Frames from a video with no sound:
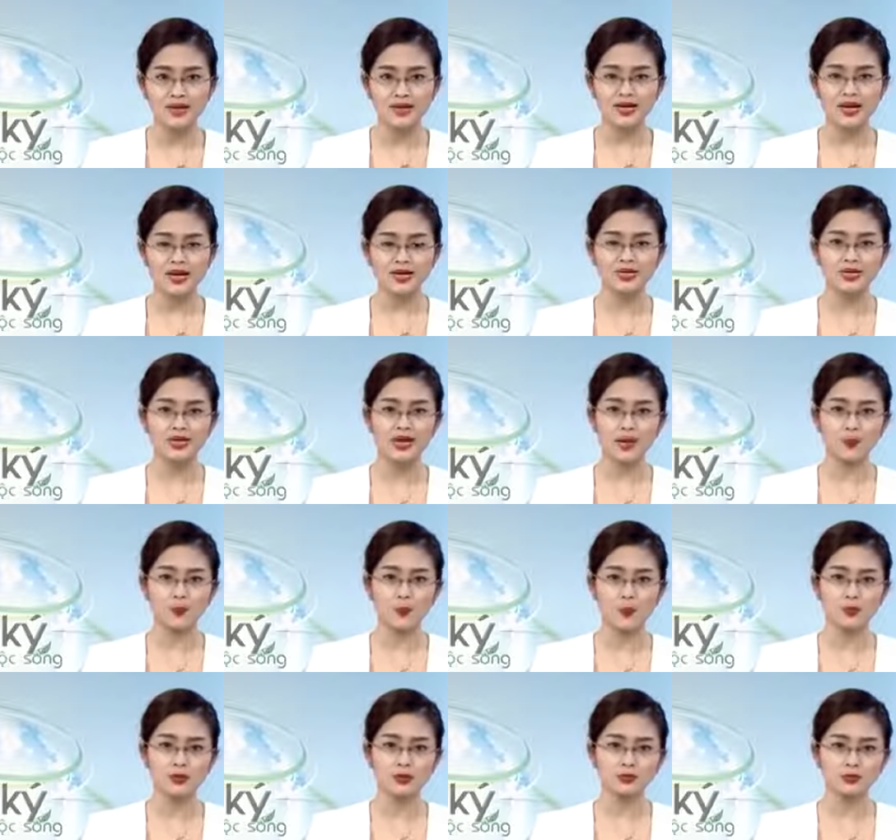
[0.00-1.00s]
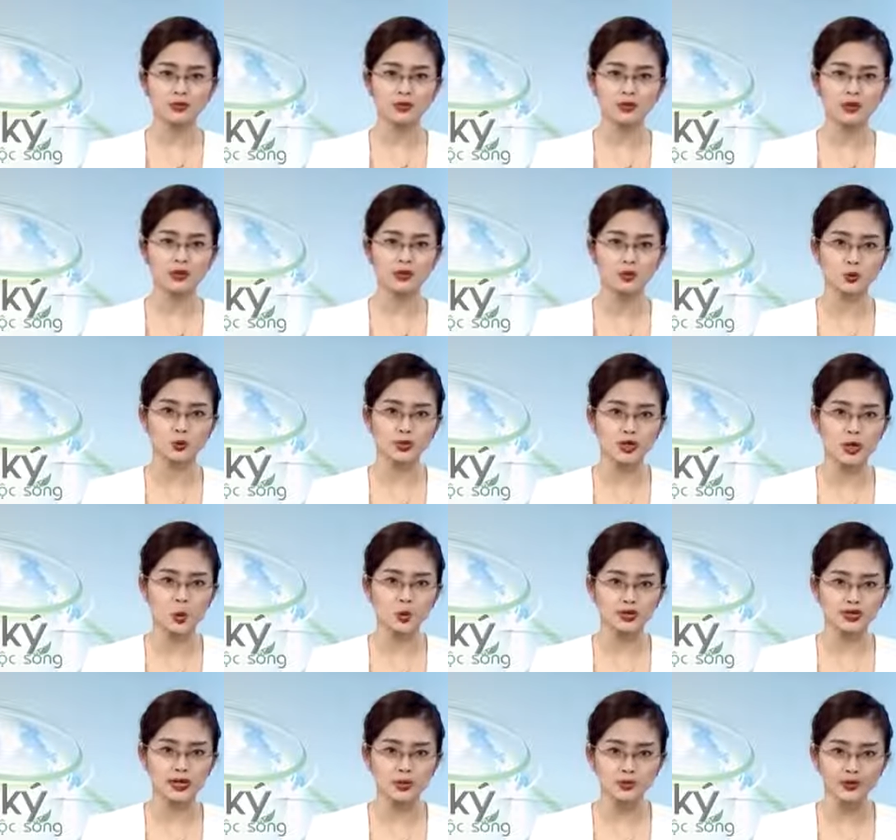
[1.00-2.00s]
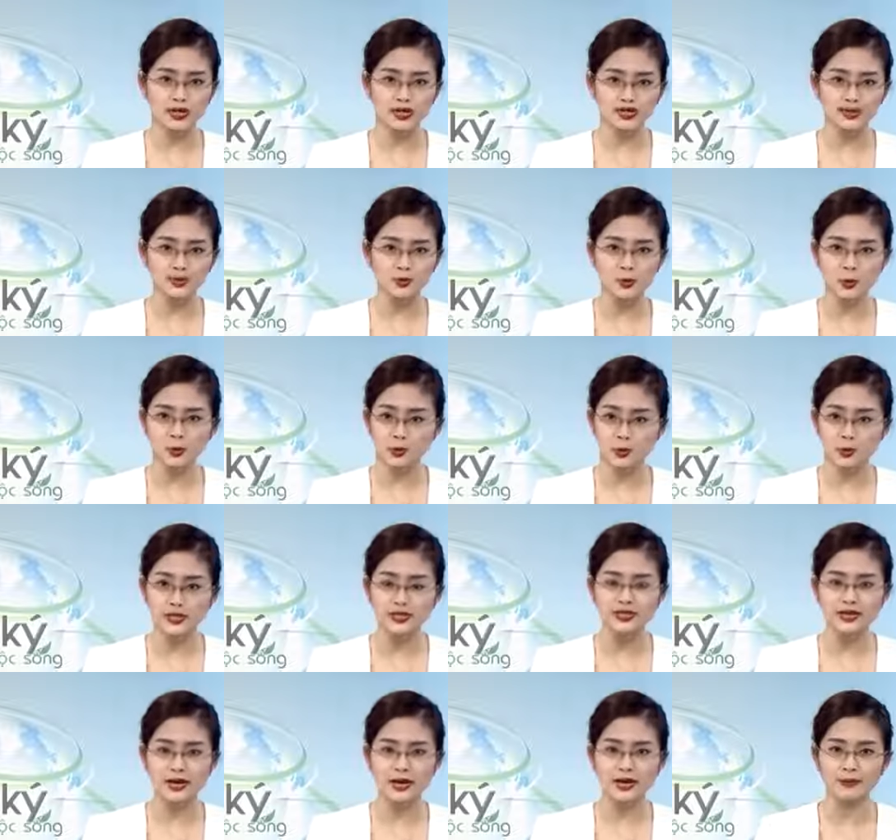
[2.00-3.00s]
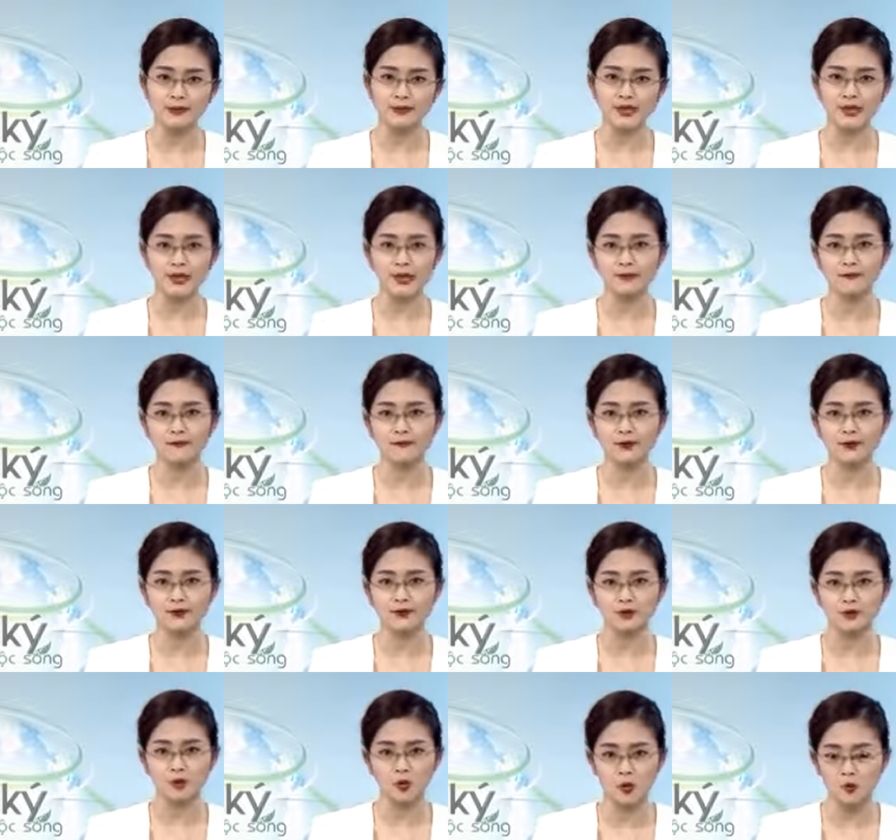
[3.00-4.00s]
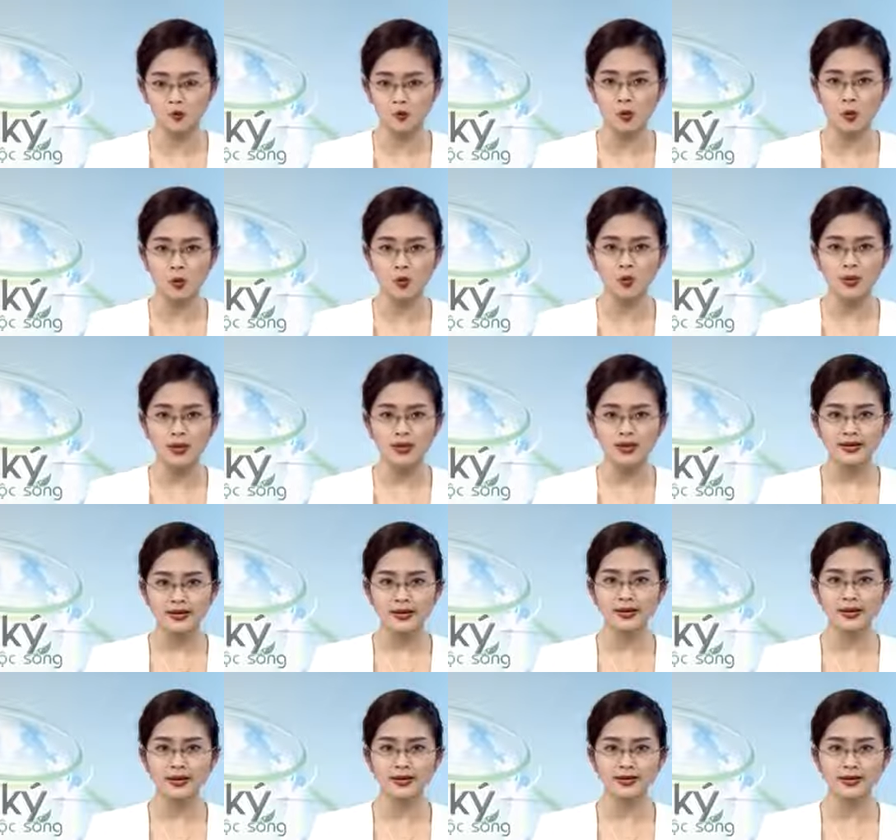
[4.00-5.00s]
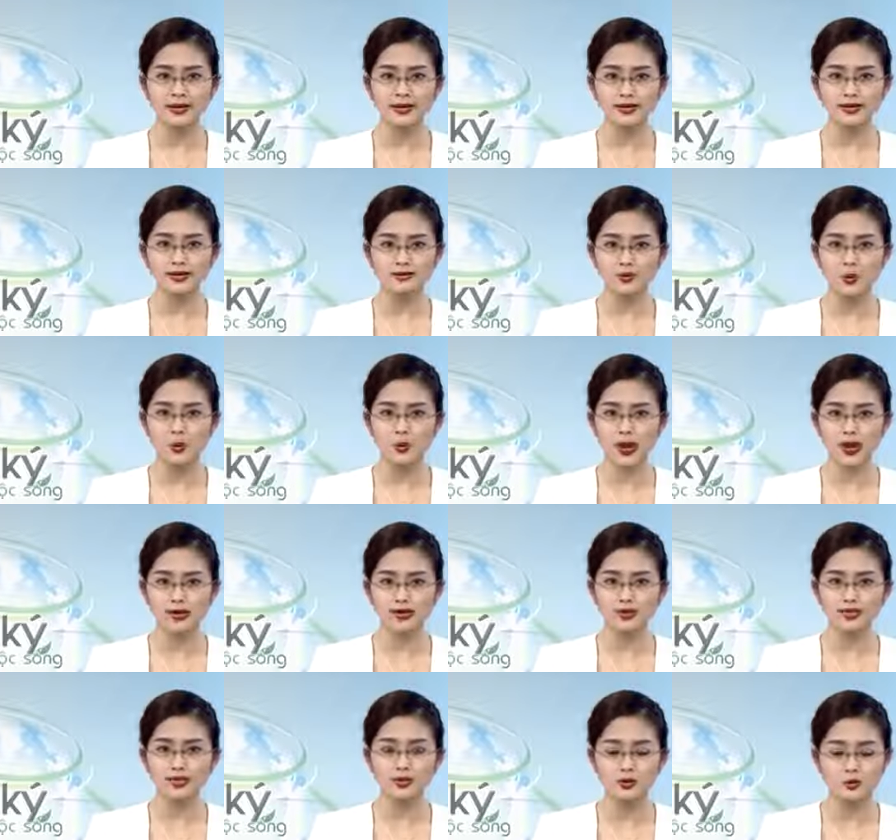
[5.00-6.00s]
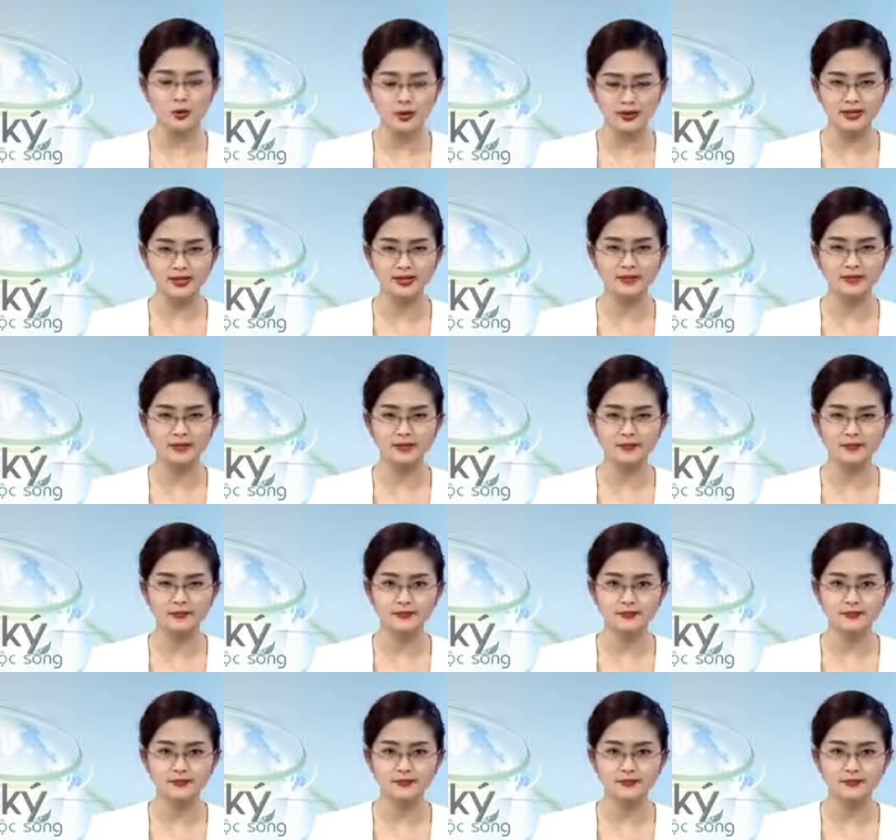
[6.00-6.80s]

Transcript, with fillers: Đây chính là một trong những nơi tổ chức Hồi giáo IS huấn luyện trẻ em thành các phần tử khủng bố để gây nên những tội ác trên toàn thế giới.